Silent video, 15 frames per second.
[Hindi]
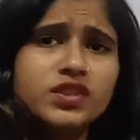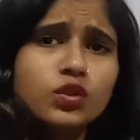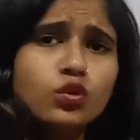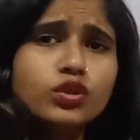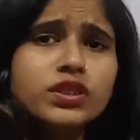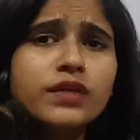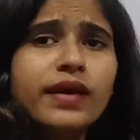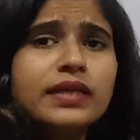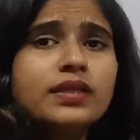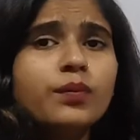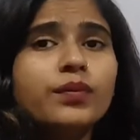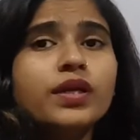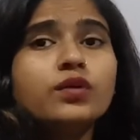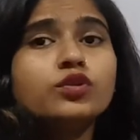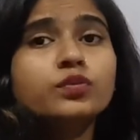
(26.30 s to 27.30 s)
उसके बाद
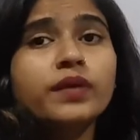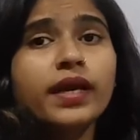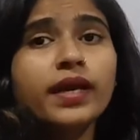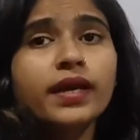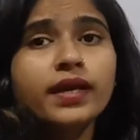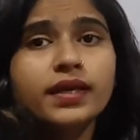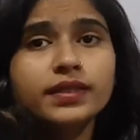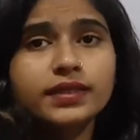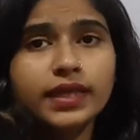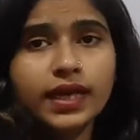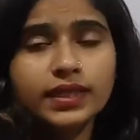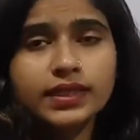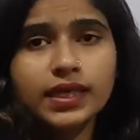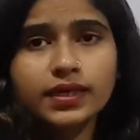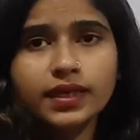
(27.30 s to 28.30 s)
हमने उसमें
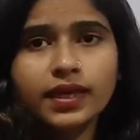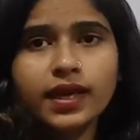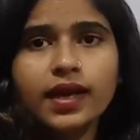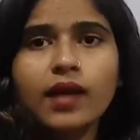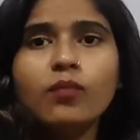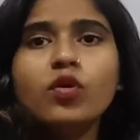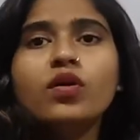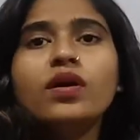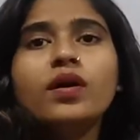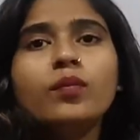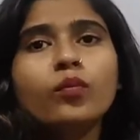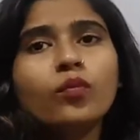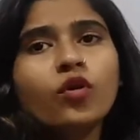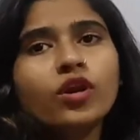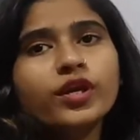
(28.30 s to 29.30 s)
देखा था कि
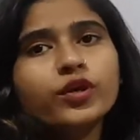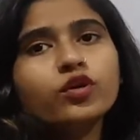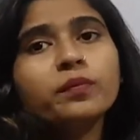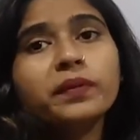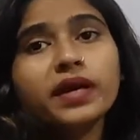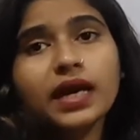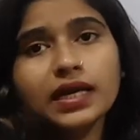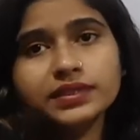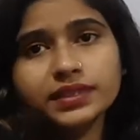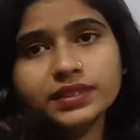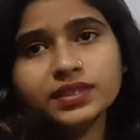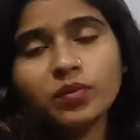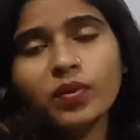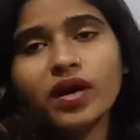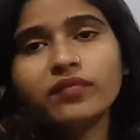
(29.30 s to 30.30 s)
कब मॉलिक्यूल प्रकाशिक
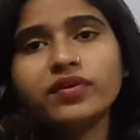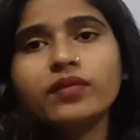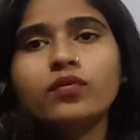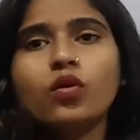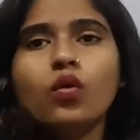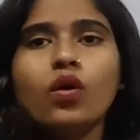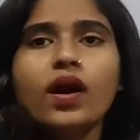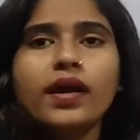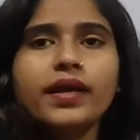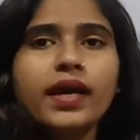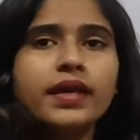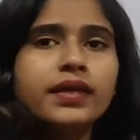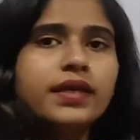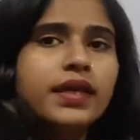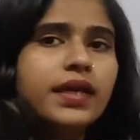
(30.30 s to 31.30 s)
समावयव होगा
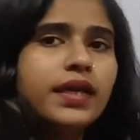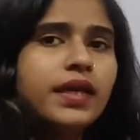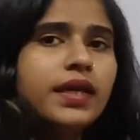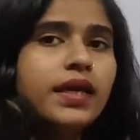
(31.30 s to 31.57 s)
यानी कि